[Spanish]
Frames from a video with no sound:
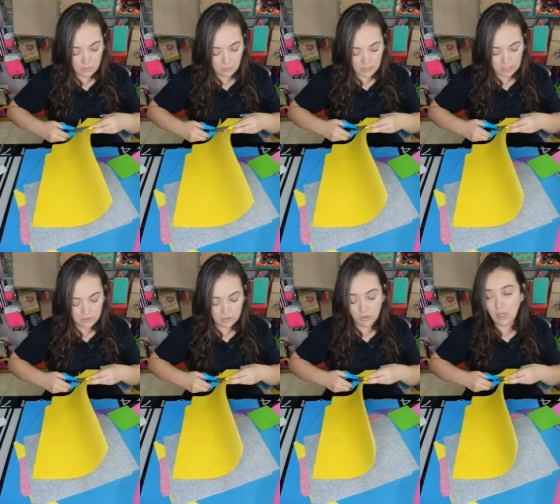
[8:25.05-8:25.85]
Por
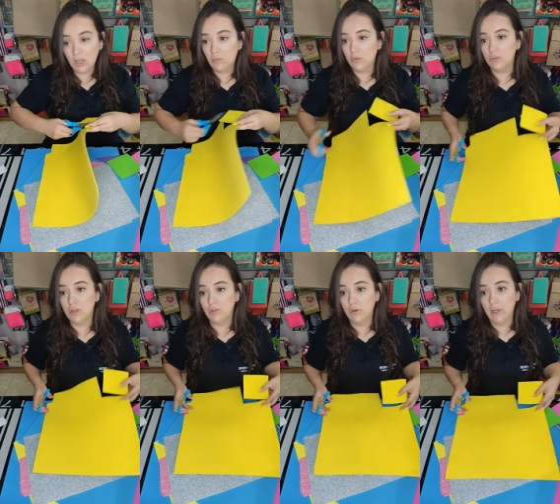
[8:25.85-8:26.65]
eso solo quedamos dos
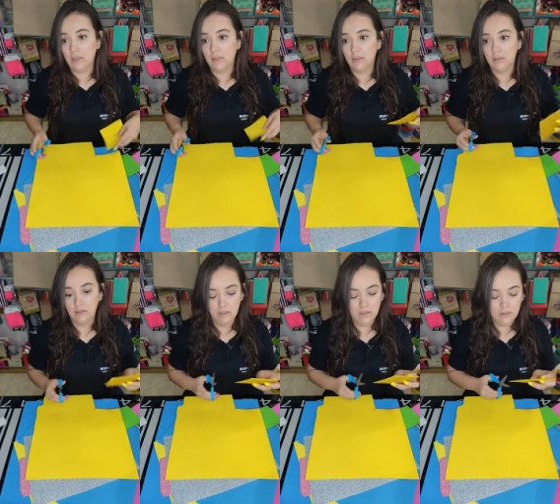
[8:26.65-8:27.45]
afuera.
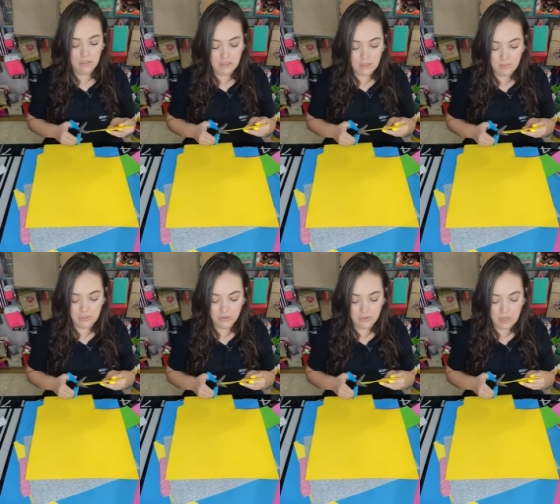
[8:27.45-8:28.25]
Sí. Y
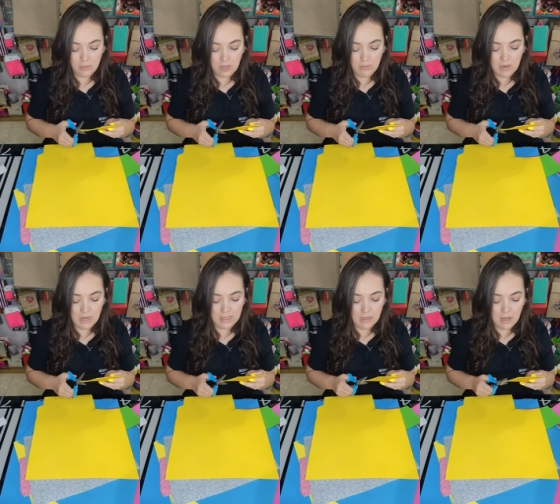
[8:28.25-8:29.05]
dígame, yo salvo a la
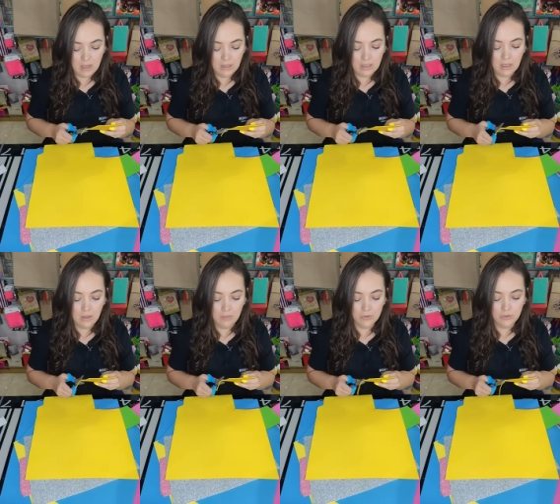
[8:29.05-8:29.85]
embarazada y
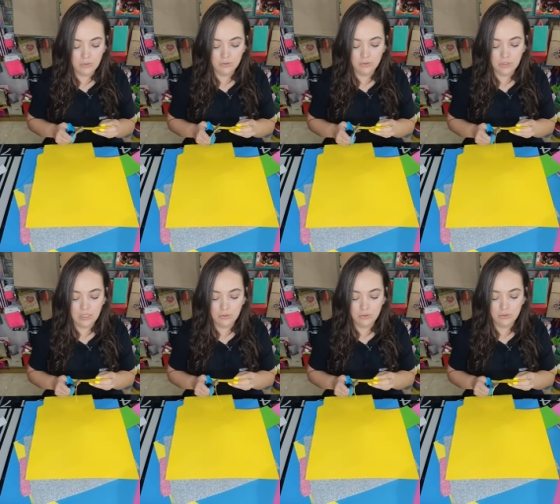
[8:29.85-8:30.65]
quedamos solo
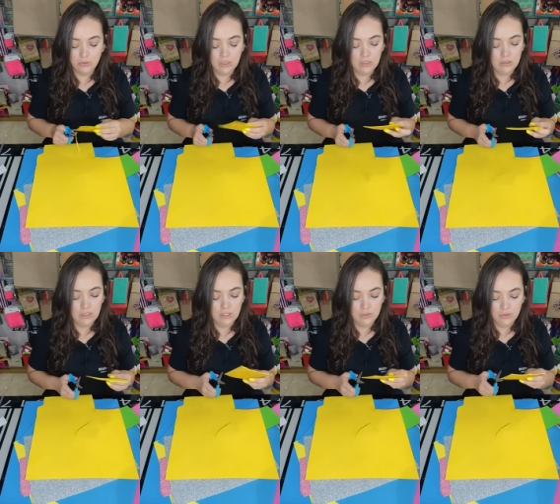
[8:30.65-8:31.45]
nosotras dos con el
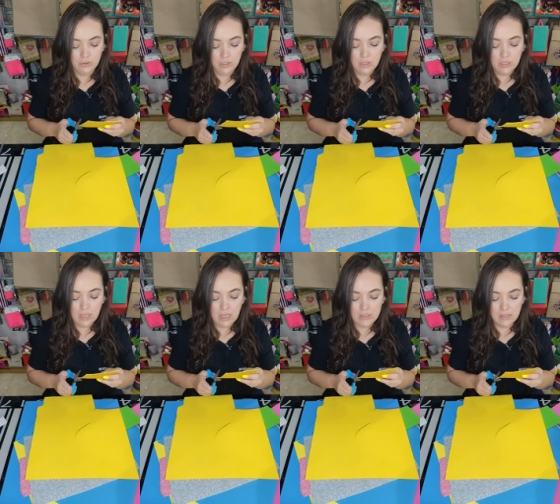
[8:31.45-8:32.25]
niño.
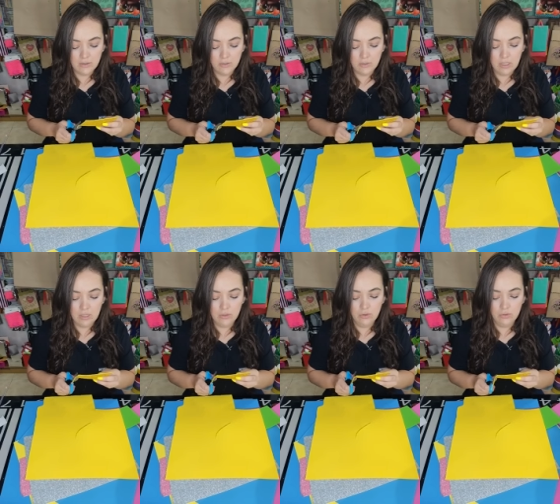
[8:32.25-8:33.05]
¿Qué hace uno
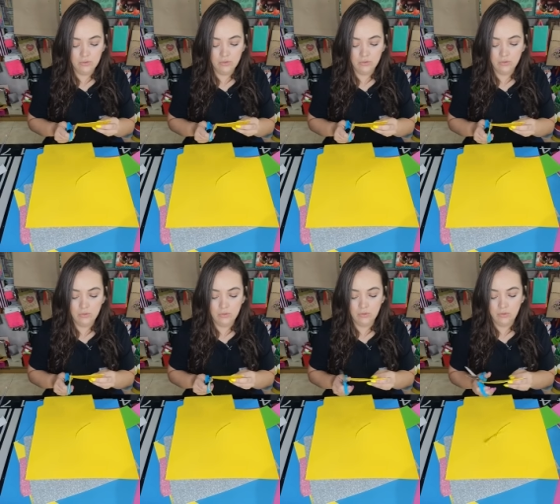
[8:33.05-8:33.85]
ahí? No, no, no,
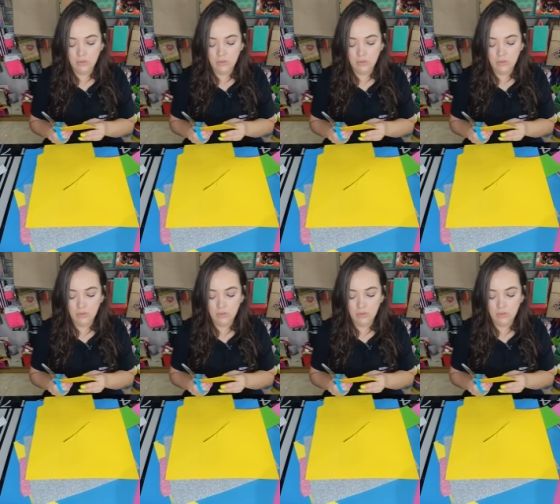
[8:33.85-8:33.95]
no, no.